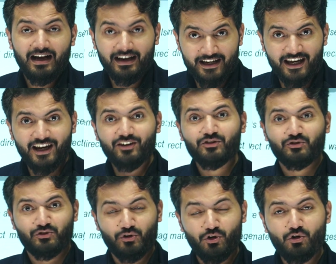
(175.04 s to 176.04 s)
अगेन
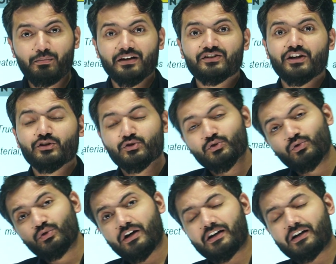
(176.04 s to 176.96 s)
जो कोई बच्चा जून